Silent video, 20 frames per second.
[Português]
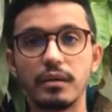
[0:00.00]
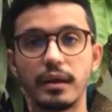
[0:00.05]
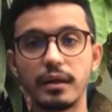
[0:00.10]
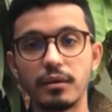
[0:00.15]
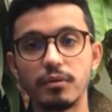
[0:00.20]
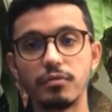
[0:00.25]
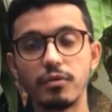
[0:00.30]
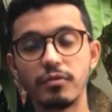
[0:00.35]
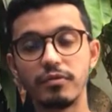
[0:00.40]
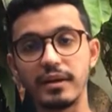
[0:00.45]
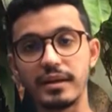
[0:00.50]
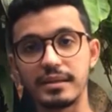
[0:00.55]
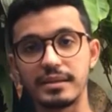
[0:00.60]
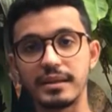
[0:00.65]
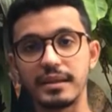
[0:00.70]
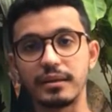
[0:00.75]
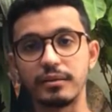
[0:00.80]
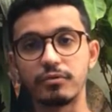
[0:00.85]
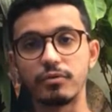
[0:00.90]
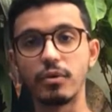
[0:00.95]
O que é que eu vou
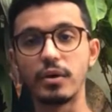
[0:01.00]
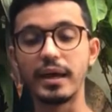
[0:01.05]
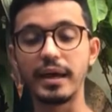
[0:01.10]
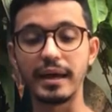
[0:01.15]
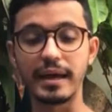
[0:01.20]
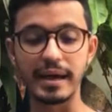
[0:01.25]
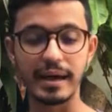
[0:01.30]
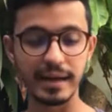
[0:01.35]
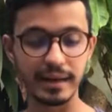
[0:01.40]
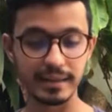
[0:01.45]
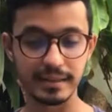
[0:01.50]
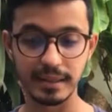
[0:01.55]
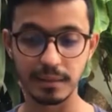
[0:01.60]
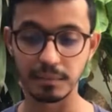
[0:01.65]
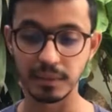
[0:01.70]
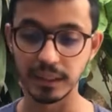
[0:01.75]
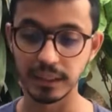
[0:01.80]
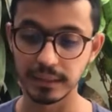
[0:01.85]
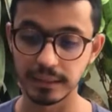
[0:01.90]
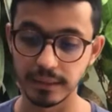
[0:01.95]
fazer? Vou regar
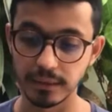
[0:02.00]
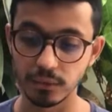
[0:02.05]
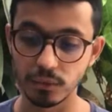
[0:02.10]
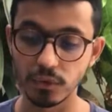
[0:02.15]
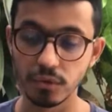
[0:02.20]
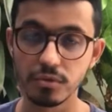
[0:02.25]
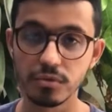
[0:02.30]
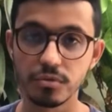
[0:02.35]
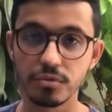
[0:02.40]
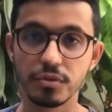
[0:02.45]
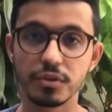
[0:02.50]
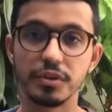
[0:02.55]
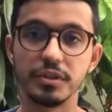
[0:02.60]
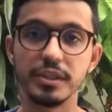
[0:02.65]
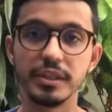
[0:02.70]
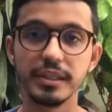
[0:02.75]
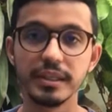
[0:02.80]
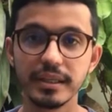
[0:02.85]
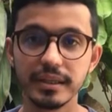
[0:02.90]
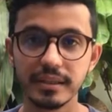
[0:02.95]
essa planta todos os
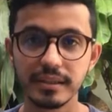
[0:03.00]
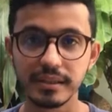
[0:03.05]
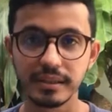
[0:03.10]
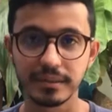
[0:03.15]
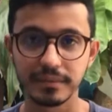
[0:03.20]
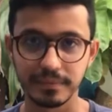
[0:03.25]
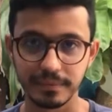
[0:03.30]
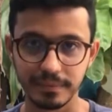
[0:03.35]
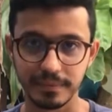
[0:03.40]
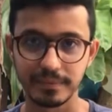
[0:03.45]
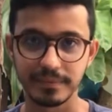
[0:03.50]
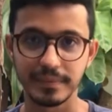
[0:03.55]
dias